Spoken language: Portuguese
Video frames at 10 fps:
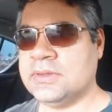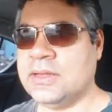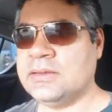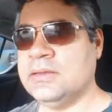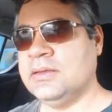
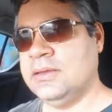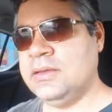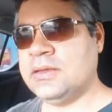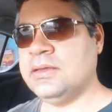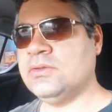tá?
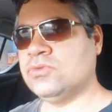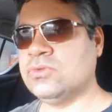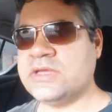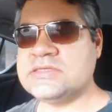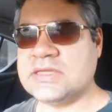E que
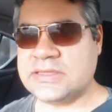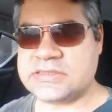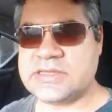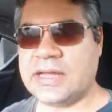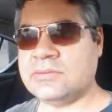tudo tem que ser
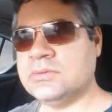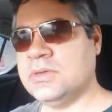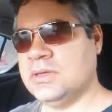testado